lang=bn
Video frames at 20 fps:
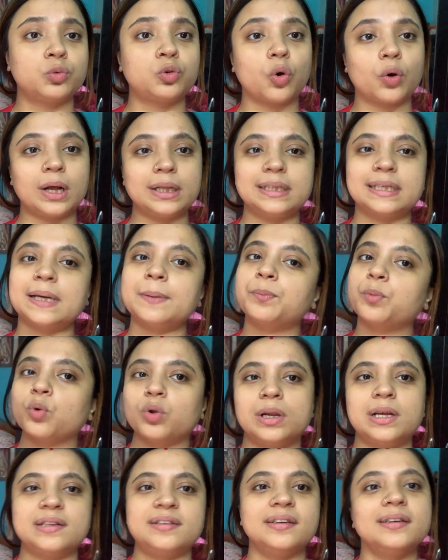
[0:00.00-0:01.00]
দোকান থেকে
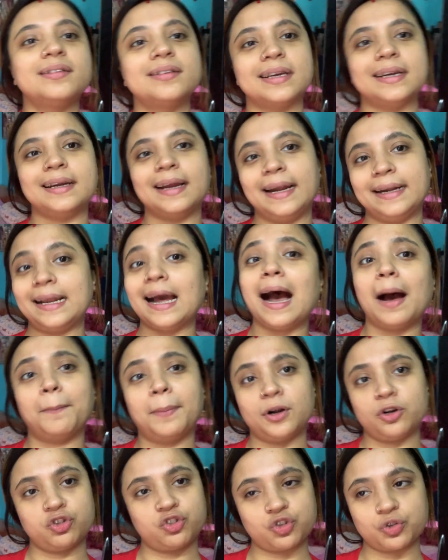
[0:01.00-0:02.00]
বলেছে যে এটা
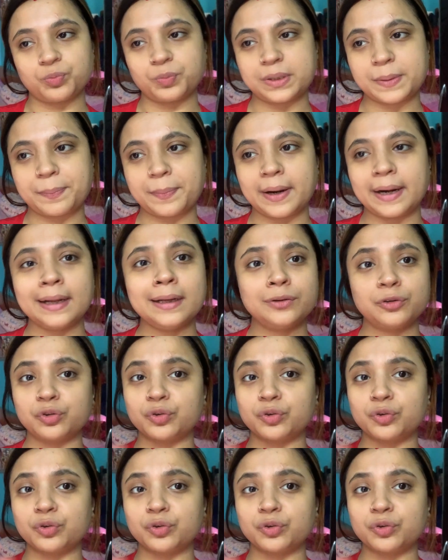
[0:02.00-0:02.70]
আবারও জমতে পারে